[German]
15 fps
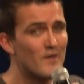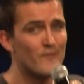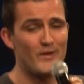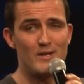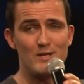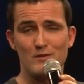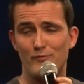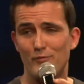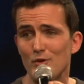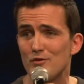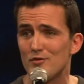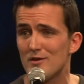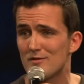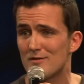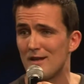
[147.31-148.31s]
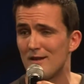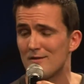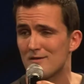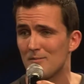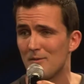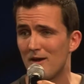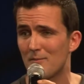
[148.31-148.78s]
wenn ich wüsste, es ist der
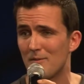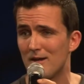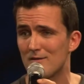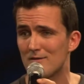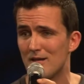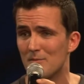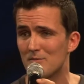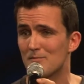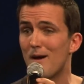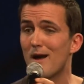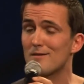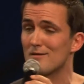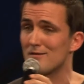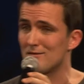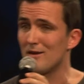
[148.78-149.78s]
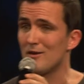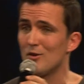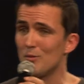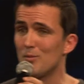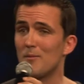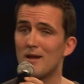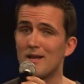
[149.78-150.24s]
letzte Tag meines Lebens? Macht es Sinn
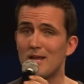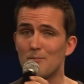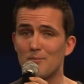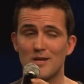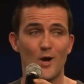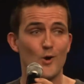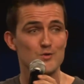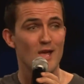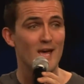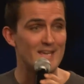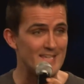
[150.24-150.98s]
über mein Leben hinaus?